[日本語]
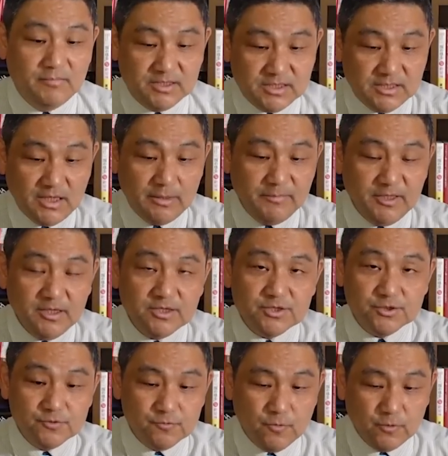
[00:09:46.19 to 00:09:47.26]
ちなみに
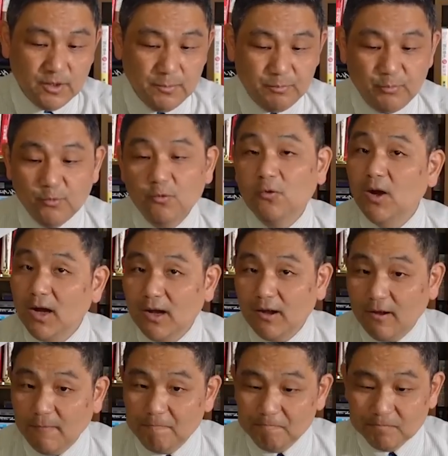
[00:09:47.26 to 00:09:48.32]
中央日報
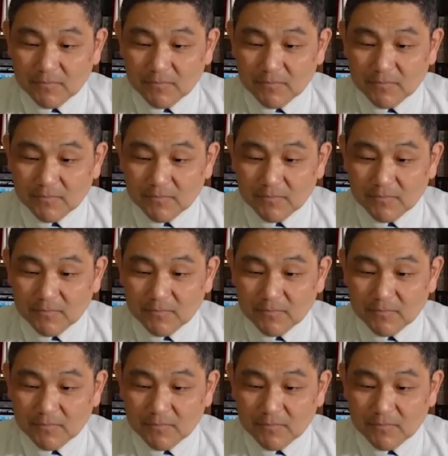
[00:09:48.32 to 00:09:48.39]
は、